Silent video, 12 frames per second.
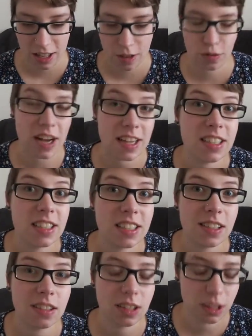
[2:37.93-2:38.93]
Vor allen
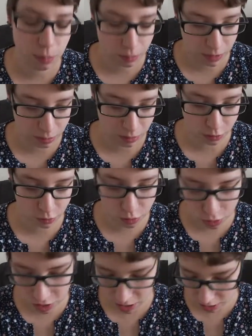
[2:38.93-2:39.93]
Dingen liebt mein Mann
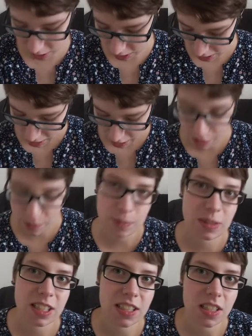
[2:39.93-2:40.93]
Füchse, aber
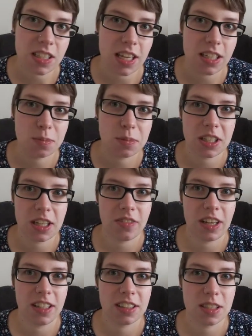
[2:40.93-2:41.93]
mir ist es echt
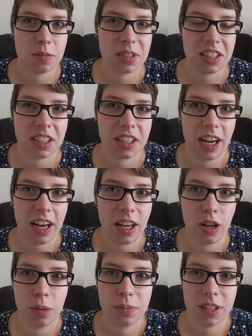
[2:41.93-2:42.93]
mittlerweile ziemlich
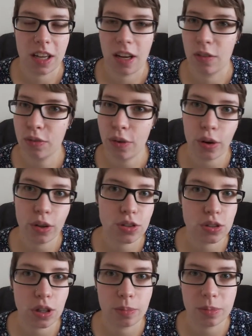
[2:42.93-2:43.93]
egal, ob da
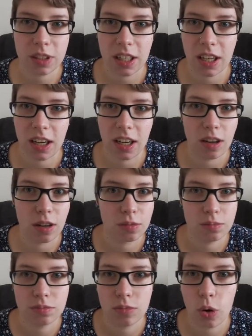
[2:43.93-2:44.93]
Frosch, ob da
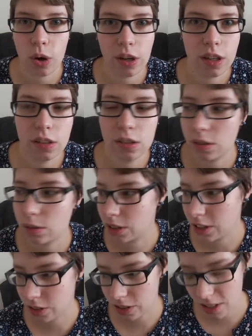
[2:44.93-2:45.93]
Eule
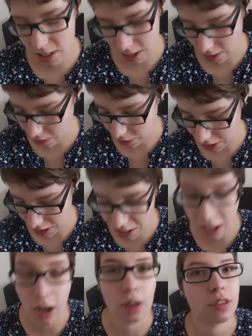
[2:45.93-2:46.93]
oder sonst irgendwie was
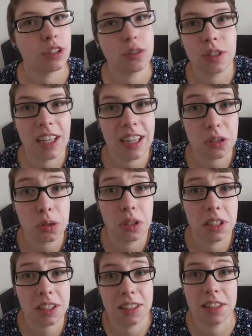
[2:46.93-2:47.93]
drauf ist oder
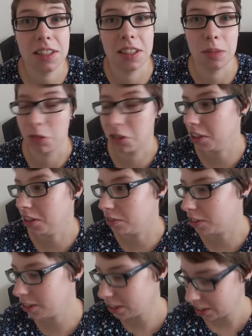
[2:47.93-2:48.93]
natürlich
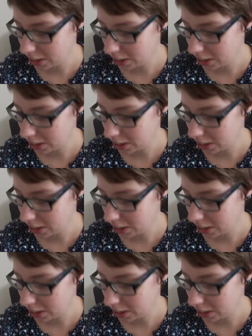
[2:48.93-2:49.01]
Disney-Motive.